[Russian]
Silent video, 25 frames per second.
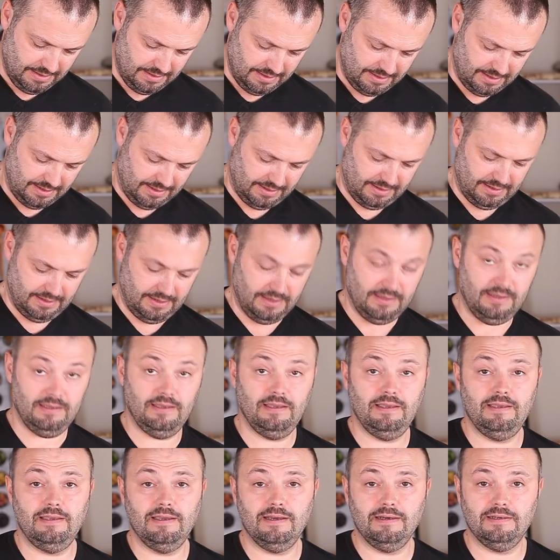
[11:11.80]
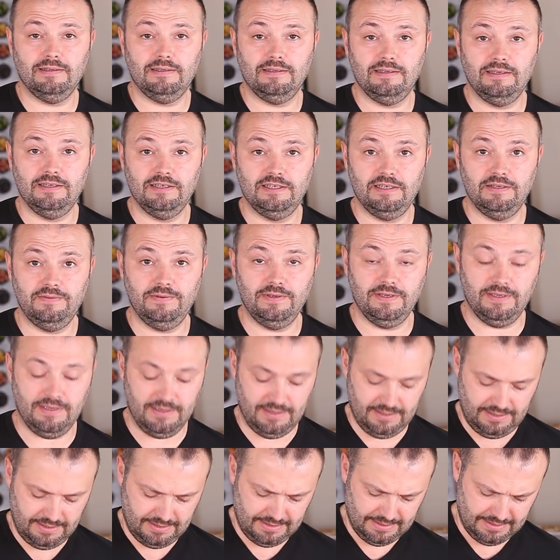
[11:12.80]
Так, и ягодки
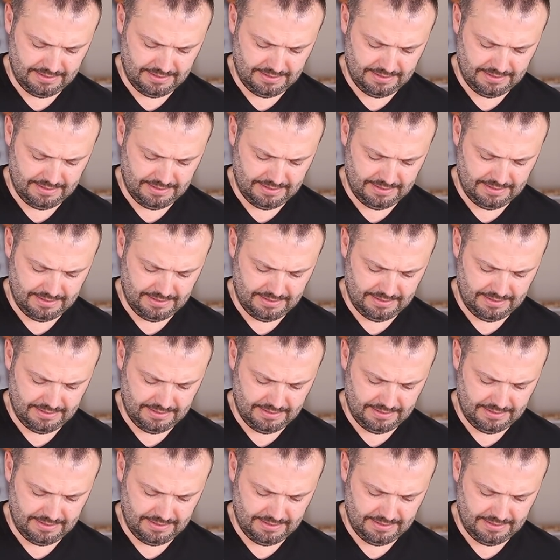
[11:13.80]
ежевики.